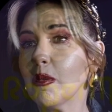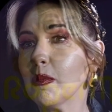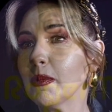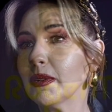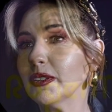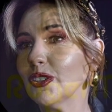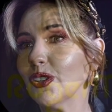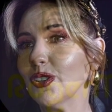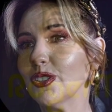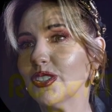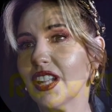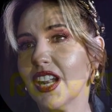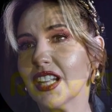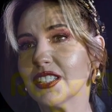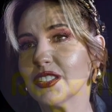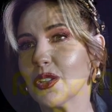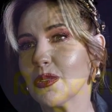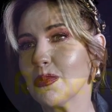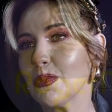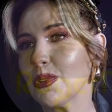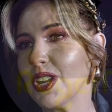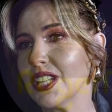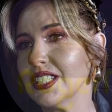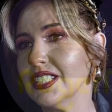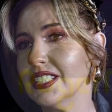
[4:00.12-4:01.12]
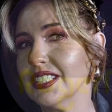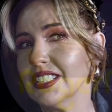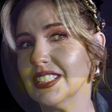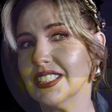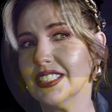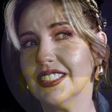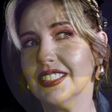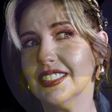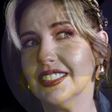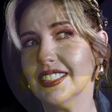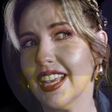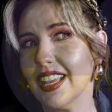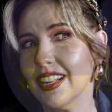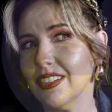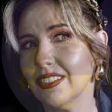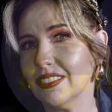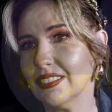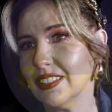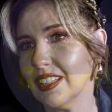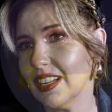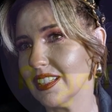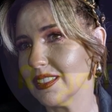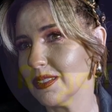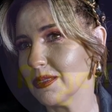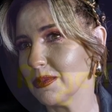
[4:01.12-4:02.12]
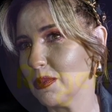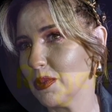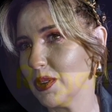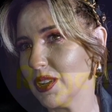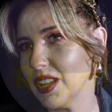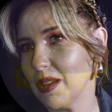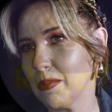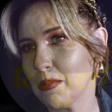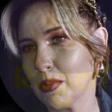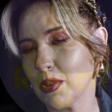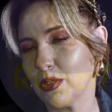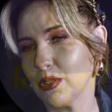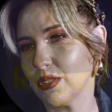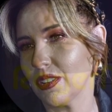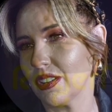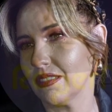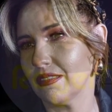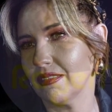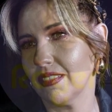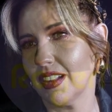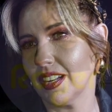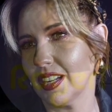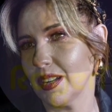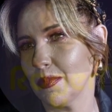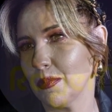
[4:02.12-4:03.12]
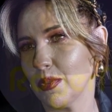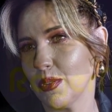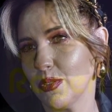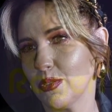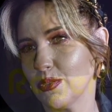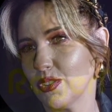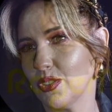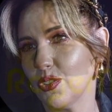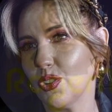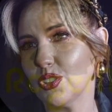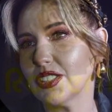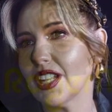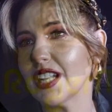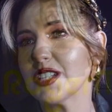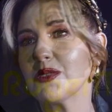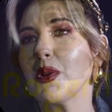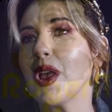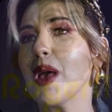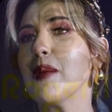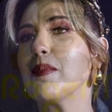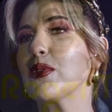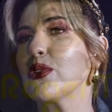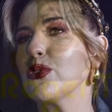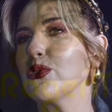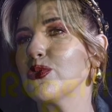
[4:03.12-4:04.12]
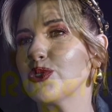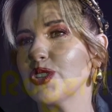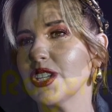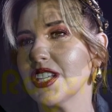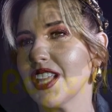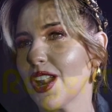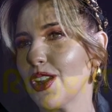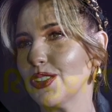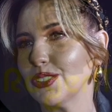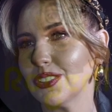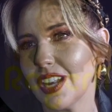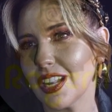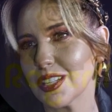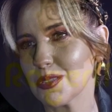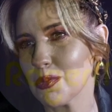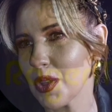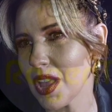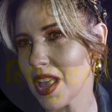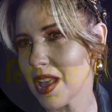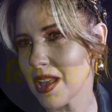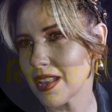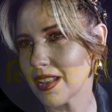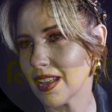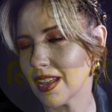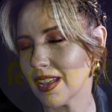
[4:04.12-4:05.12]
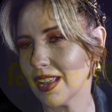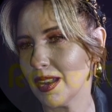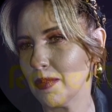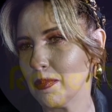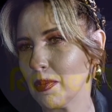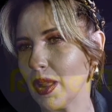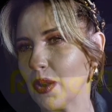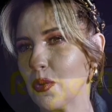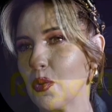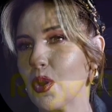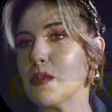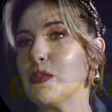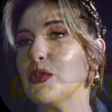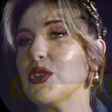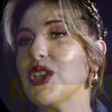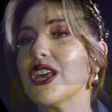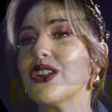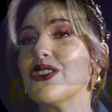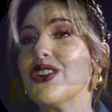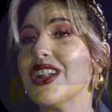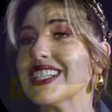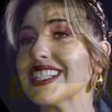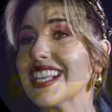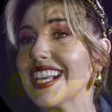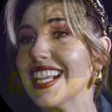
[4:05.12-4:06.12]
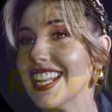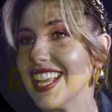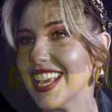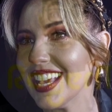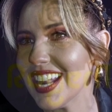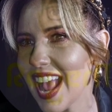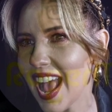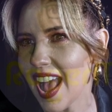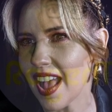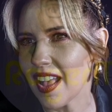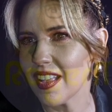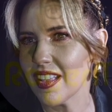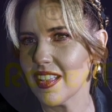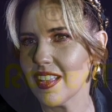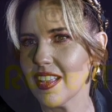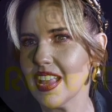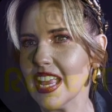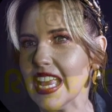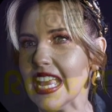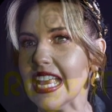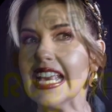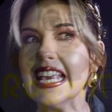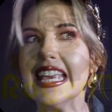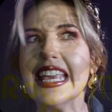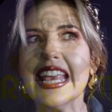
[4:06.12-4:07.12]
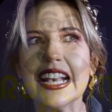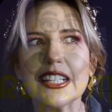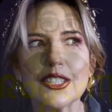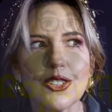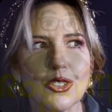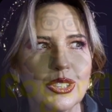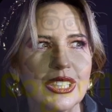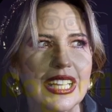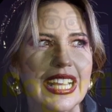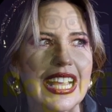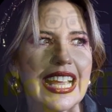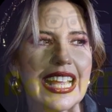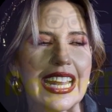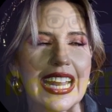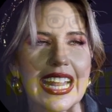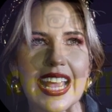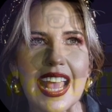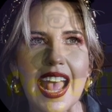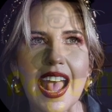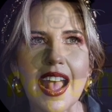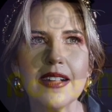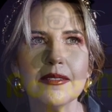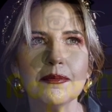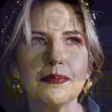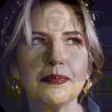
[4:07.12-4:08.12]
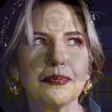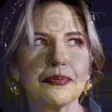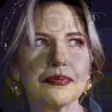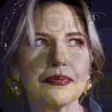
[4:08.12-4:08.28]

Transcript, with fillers: un momento donde las hormonas dicen, ya no te las voy a reproducir, no te las voy a producir, ya no te las voy a, el, cuerpo ya no las genera. Y eso te crea